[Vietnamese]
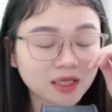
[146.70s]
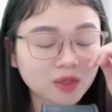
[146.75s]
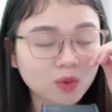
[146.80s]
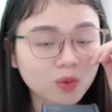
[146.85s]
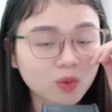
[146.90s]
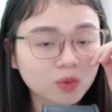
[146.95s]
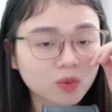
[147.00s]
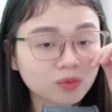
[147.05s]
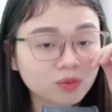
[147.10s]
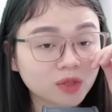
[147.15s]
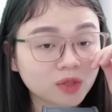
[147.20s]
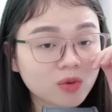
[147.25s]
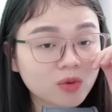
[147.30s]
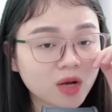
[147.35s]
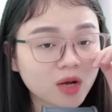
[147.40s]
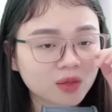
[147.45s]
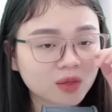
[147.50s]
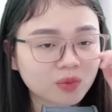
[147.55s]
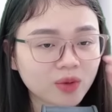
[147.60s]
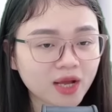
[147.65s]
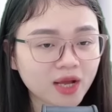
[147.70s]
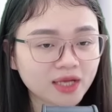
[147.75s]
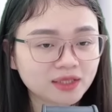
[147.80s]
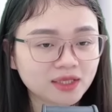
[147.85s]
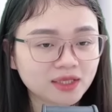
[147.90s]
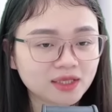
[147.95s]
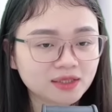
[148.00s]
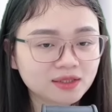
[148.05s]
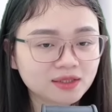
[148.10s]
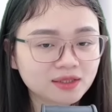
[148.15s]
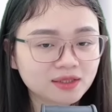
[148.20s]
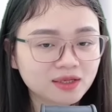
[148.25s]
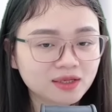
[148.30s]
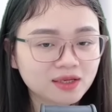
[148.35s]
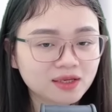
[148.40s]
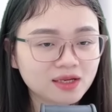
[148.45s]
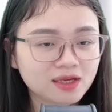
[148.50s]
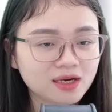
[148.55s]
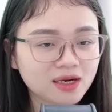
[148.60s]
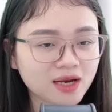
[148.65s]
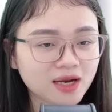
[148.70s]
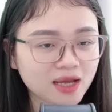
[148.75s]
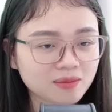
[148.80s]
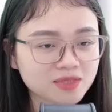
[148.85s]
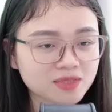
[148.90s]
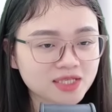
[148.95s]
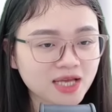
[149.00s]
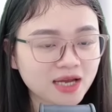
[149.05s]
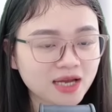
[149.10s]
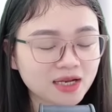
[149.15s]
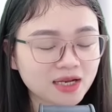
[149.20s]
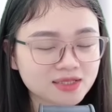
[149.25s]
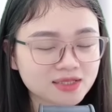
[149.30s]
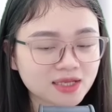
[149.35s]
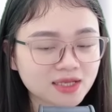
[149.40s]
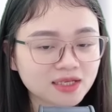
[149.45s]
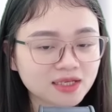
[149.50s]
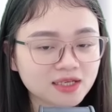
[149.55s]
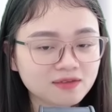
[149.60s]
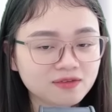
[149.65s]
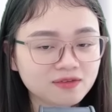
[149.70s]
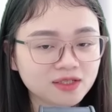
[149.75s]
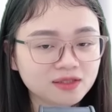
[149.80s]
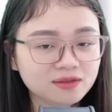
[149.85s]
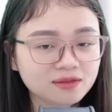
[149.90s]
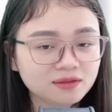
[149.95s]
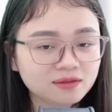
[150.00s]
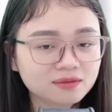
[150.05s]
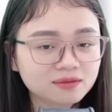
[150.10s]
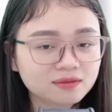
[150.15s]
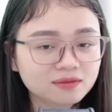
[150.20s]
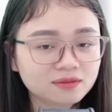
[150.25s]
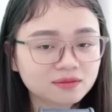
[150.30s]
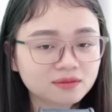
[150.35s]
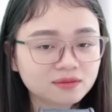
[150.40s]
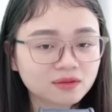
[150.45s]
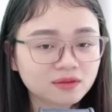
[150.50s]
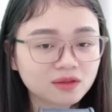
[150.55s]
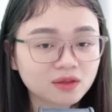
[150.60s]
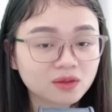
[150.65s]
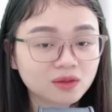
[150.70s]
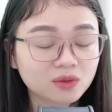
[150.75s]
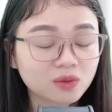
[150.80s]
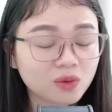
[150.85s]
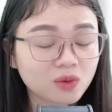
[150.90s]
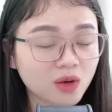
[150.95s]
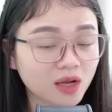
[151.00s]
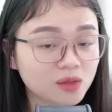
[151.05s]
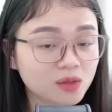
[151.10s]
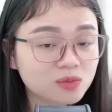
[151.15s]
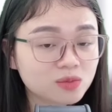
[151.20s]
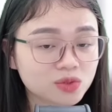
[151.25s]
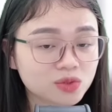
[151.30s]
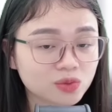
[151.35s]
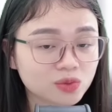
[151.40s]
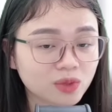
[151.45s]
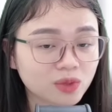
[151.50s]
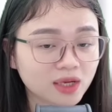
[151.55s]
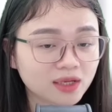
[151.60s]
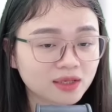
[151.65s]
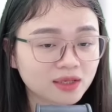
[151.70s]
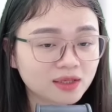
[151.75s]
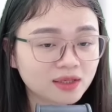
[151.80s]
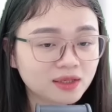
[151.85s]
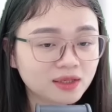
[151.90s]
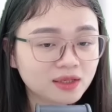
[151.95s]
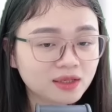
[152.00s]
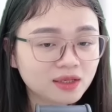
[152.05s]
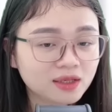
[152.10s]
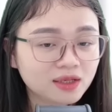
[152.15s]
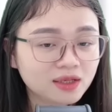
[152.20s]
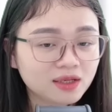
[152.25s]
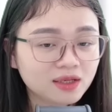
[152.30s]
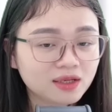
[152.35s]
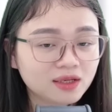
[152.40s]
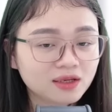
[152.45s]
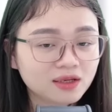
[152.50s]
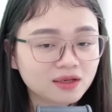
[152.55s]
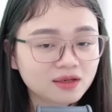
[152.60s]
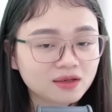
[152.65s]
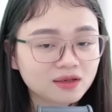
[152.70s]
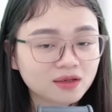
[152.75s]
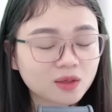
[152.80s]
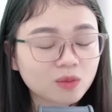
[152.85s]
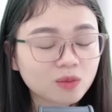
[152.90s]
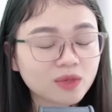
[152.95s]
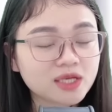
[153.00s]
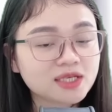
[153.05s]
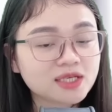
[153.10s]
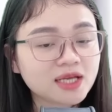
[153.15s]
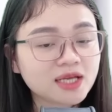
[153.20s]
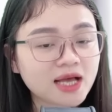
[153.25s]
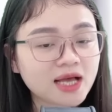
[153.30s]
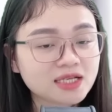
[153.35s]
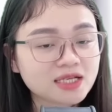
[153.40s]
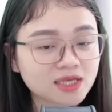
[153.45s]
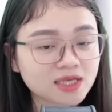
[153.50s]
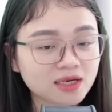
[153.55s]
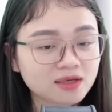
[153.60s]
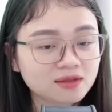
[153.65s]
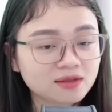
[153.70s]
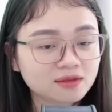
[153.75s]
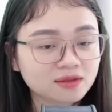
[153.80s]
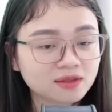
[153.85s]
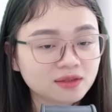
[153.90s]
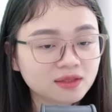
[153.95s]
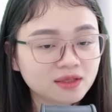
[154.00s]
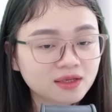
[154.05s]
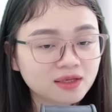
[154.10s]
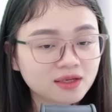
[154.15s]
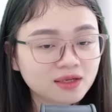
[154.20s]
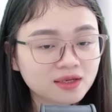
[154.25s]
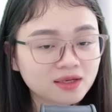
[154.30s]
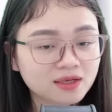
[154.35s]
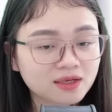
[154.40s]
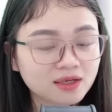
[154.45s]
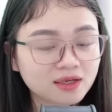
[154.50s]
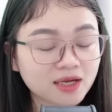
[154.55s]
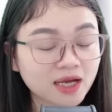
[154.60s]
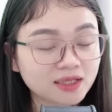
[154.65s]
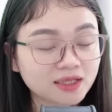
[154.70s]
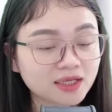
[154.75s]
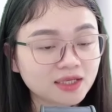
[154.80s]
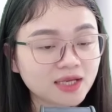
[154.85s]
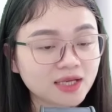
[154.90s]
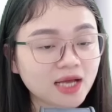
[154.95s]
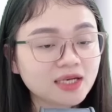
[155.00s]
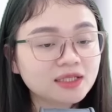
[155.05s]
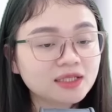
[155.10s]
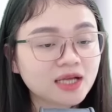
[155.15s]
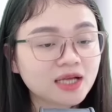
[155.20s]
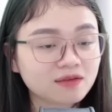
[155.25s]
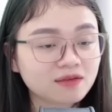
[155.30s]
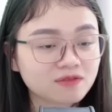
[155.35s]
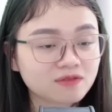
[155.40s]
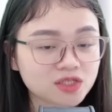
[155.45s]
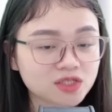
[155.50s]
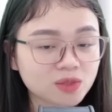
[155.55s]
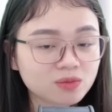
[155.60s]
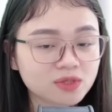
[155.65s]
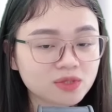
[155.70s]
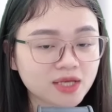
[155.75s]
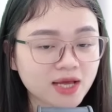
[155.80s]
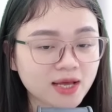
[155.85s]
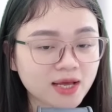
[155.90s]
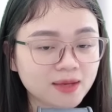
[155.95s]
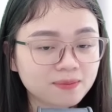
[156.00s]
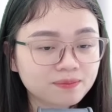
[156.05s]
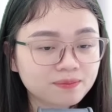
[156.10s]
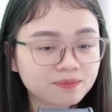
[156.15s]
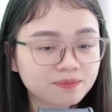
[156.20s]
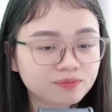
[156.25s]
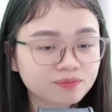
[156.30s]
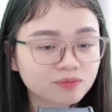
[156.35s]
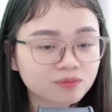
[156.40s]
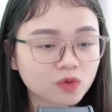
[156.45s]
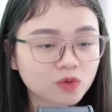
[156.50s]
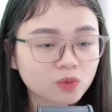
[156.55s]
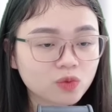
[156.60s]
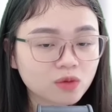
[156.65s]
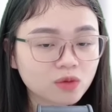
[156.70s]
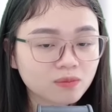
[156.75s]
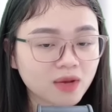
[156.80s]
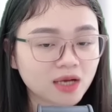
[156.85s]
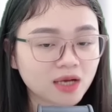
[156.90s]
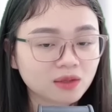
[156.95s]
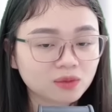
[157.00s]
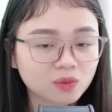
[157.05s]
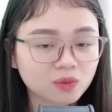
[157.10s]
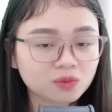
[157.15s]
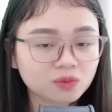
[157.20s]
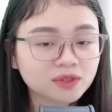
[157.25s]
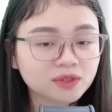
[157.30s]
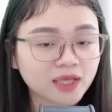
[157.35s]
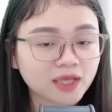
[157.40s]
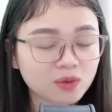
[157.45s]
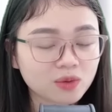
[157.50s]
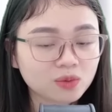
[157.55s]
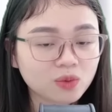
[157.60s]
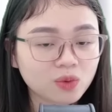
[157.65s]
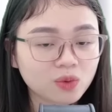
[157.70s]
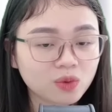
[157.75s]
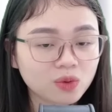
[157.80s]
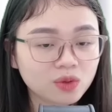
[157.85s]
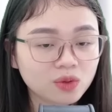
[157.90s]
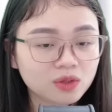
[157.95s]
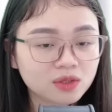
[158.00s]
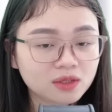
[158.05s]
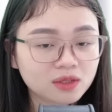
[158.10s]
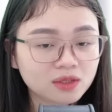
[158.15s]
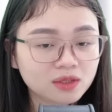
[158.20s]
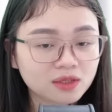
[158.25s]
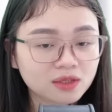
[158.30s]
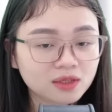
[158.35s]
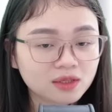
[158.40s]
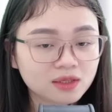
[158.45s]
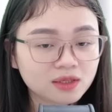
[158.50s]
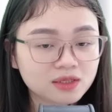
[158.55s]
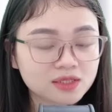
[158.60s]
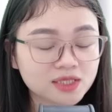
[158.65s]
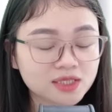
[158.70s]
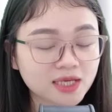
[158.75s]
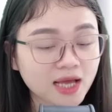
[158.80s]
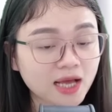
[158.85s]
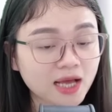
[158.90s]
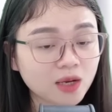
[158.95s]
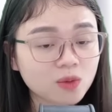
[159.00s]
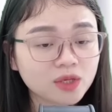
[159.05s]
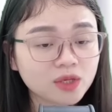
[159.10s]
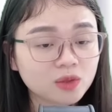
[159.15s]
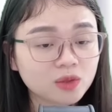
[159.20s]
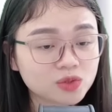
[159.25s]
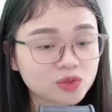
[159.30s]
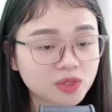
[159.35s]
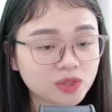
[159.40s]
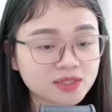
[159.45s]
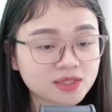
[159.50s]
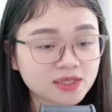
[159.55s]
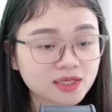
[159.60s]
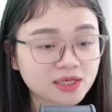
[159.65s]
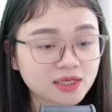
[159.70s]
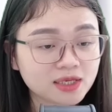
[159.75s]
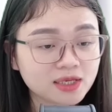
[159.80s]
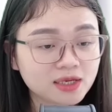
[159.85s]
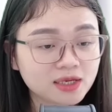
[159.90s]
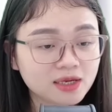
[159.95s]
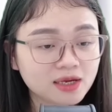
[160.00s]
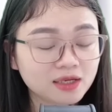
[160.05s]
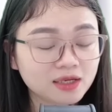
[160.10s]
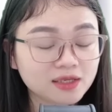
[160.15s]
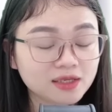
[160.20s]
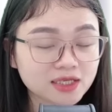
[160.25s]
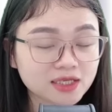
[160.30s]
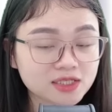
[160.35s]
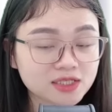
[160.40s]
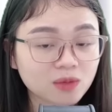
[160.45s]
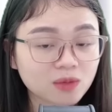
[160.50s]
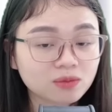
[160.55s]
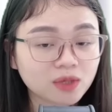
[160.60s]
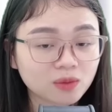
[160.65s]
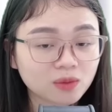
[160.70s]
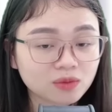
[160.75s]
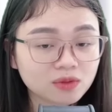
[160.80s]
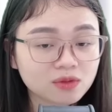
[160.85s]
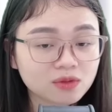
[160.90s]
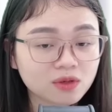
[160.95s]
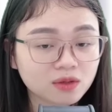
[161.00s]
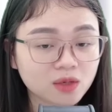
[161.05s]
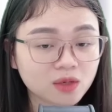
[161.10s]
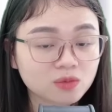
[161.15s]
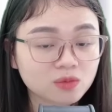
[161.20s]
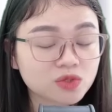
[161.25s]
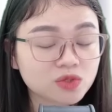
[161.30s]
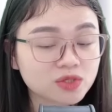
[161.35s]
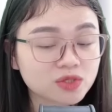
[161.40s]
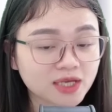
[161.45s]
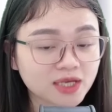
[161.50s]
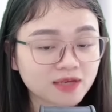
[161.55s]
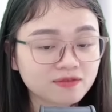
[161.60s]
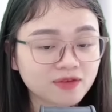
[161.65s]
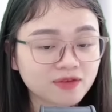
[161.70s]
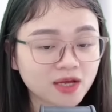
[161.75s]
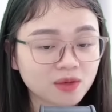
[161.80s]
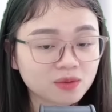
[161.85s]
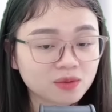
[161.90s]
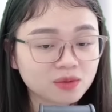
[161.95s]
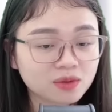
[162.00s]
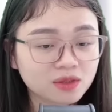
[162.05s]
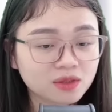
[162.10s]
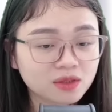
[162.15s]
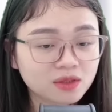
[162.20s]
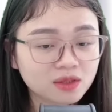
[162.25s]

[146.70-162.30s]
Thái độ cùng câu hỏi của Hải Thịnh Làm chị Hà đặt ra nghi vấn Cô hỏi ông chủ à Không để chị Hà trả lời Hải Thịnh đã đi thẳng vào trong nhà Quốc bằng cũng theo cô Chị Hà không hiểu chuyện gì Nhanh chóng đóng cửa cổng rồi chạy vào